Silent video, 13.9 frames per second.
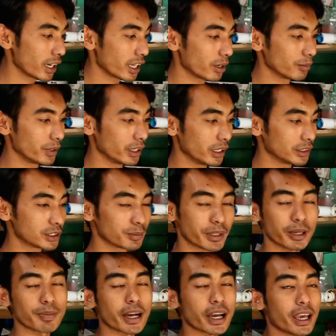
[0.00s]
alami
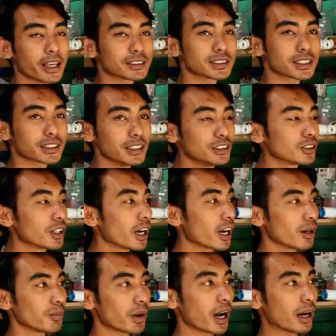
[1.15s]
sebenarnya pakai air jernih juga
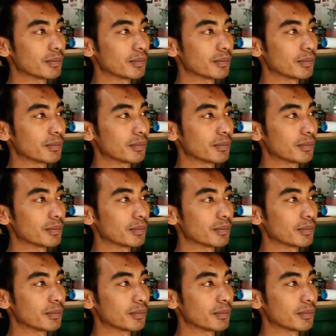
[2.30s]
nggak apa-apa